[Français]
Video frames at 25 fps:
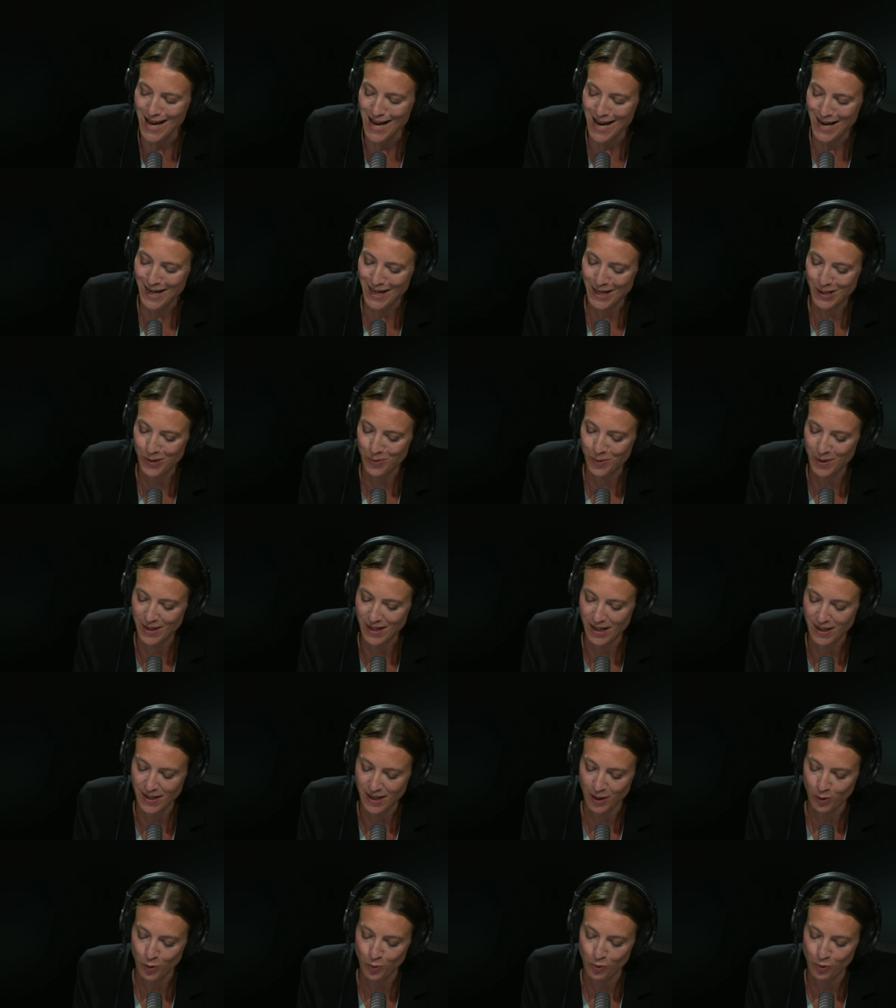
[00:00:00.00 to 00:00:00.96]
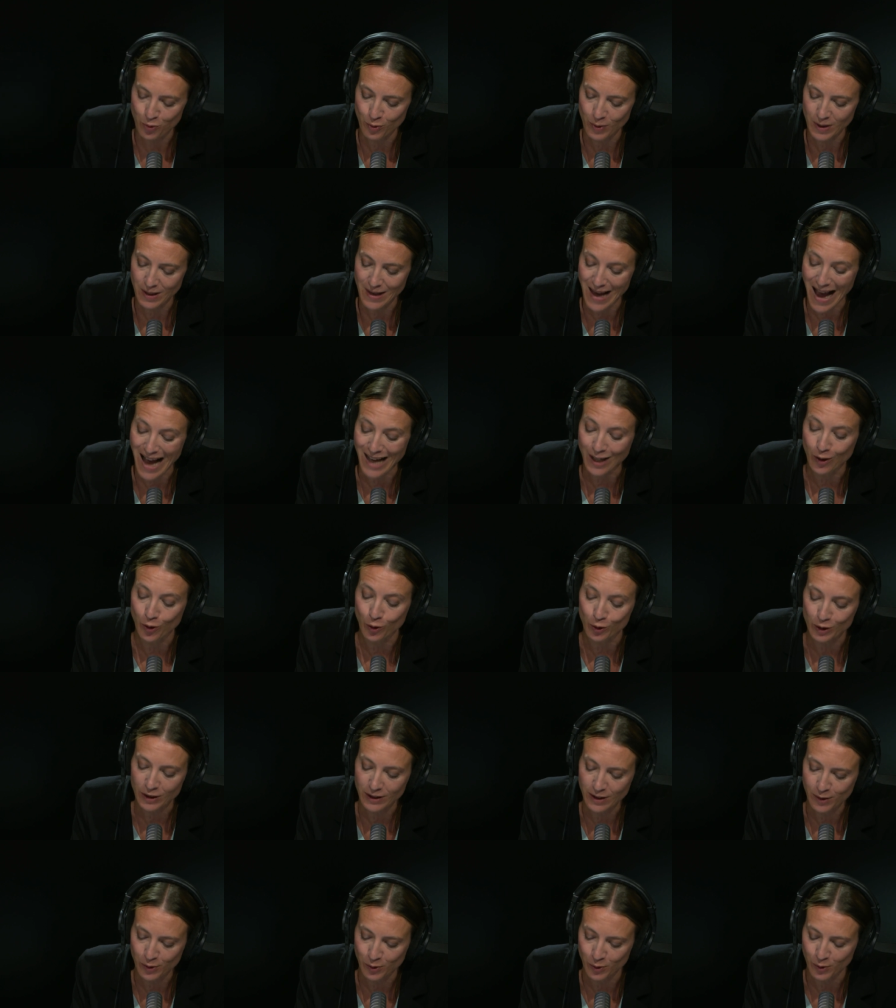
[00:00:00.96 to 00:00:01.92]
la Suissesse a depuis
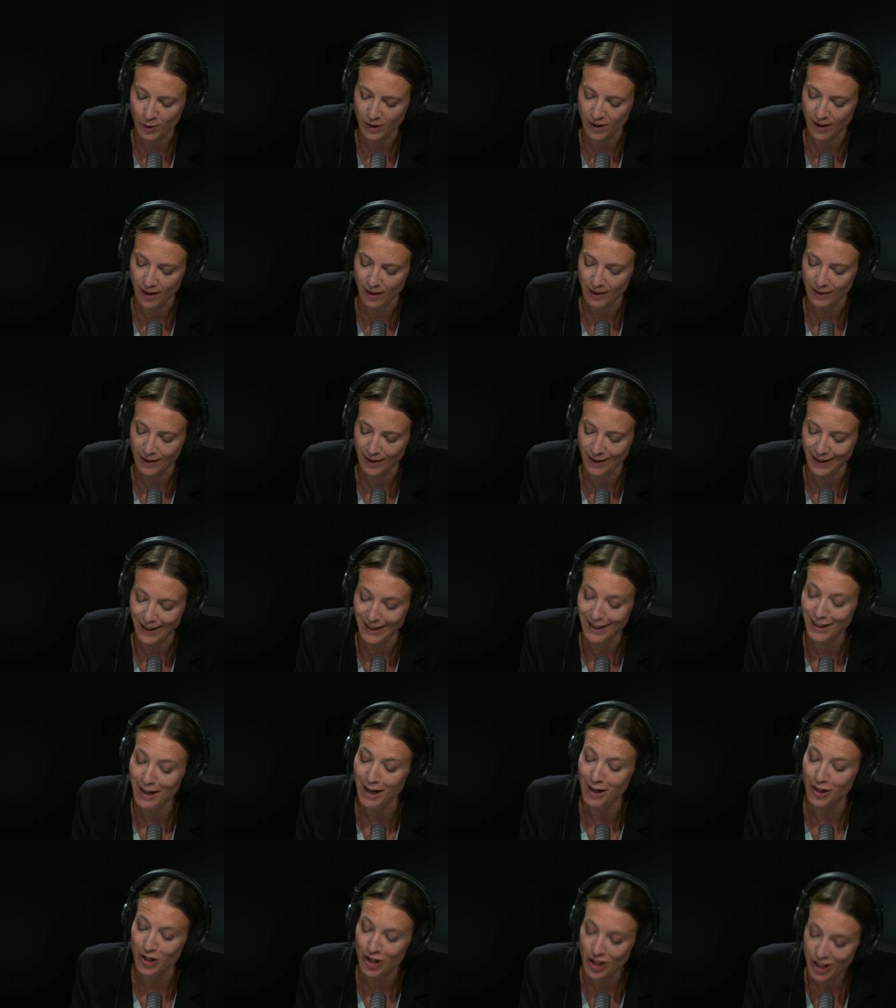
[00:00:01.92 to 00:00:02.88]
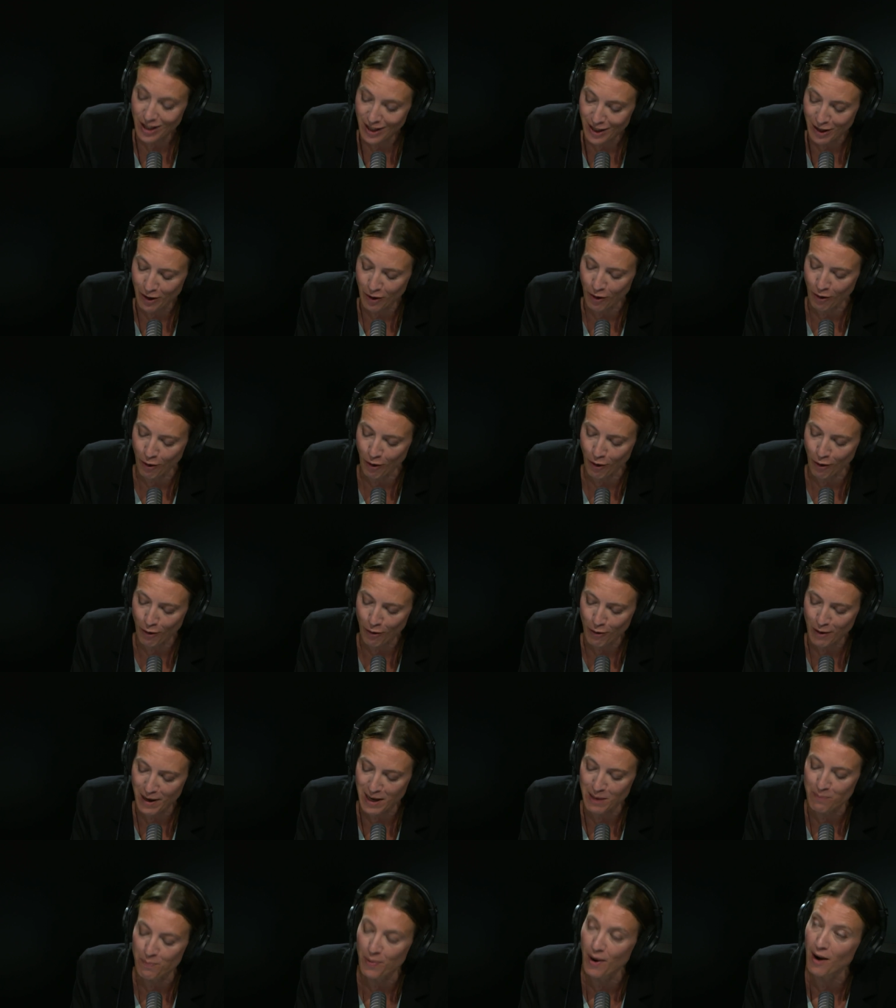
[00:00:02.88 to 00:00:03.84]
agrandi son cadre, élargi l'écran
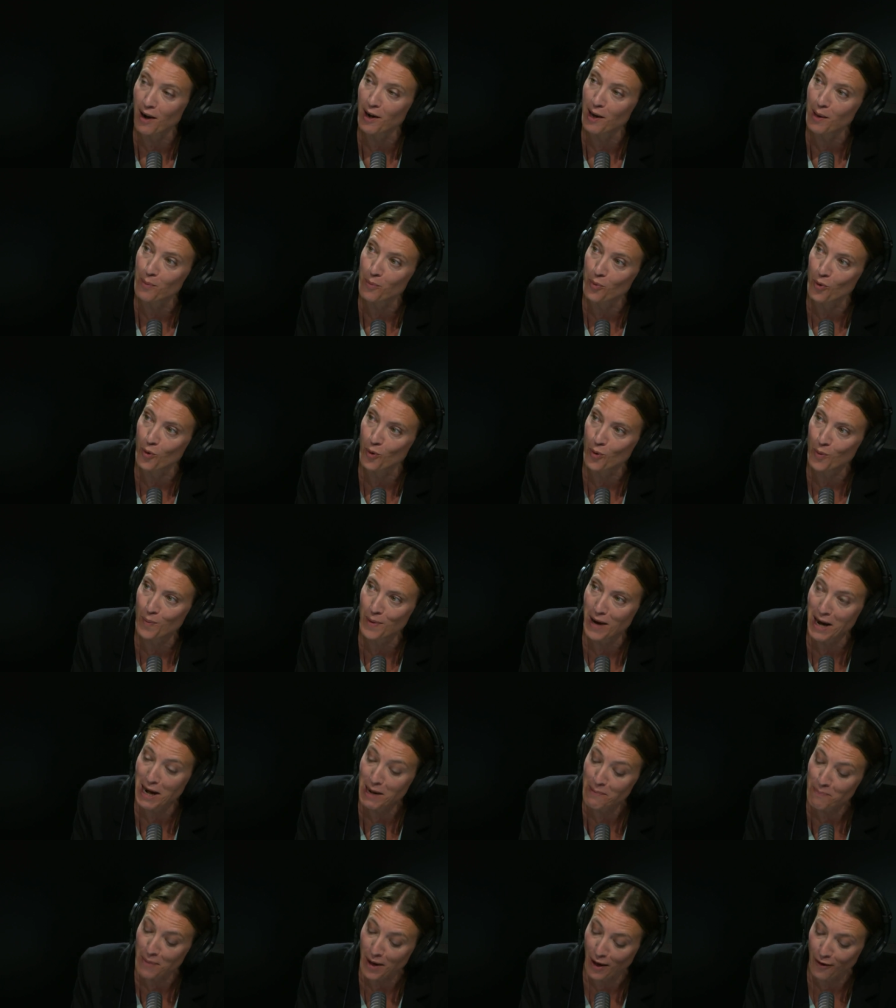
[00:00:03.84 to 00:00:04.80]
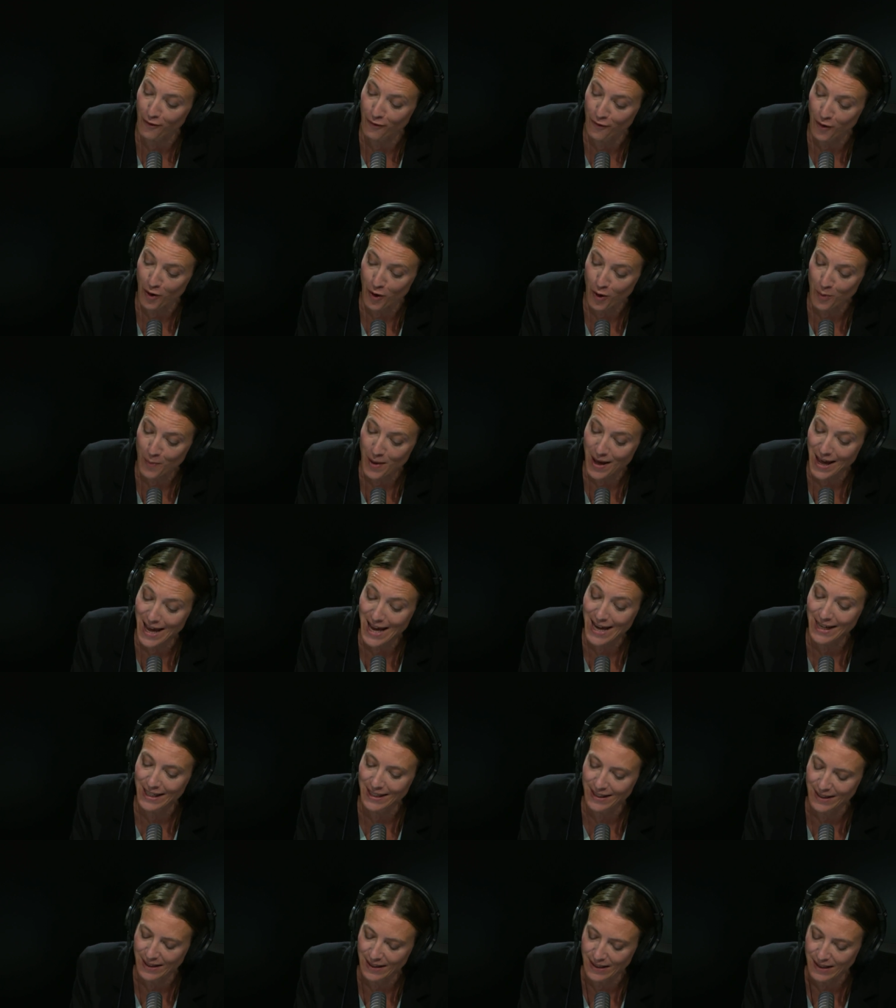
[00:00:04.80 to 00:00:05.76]
elle peint à la bombe, elle performe, elle
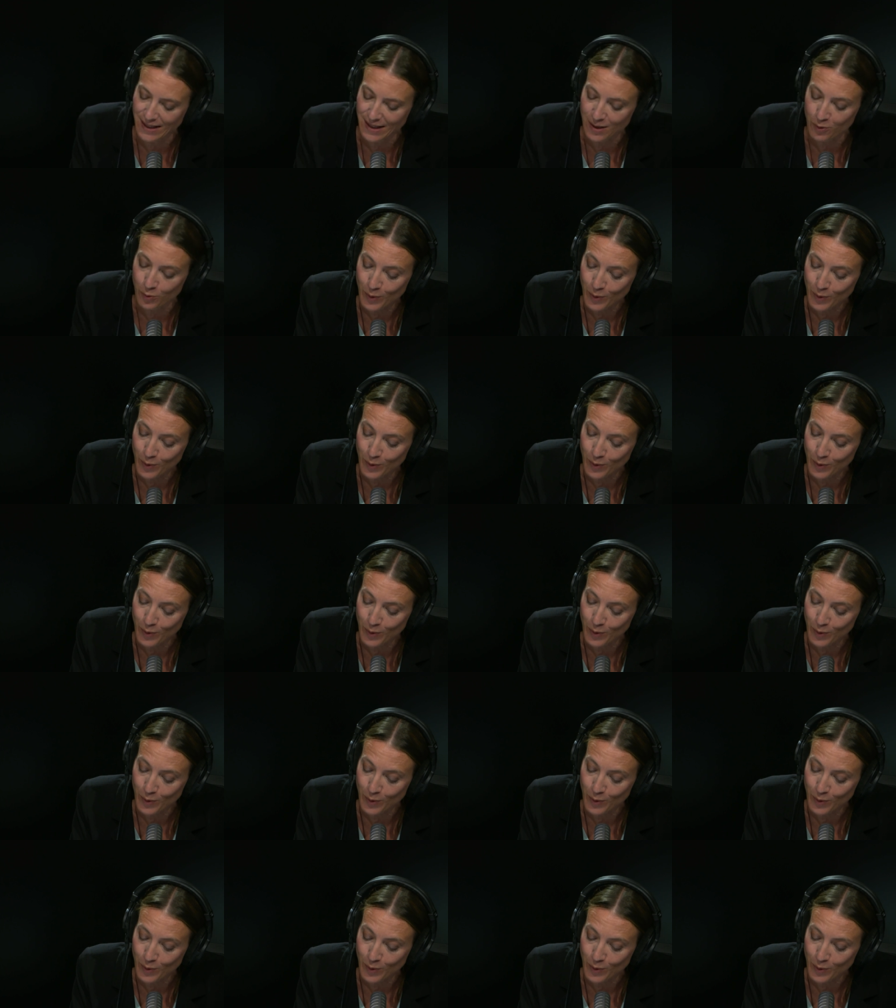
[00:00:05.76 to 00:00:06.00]
édite.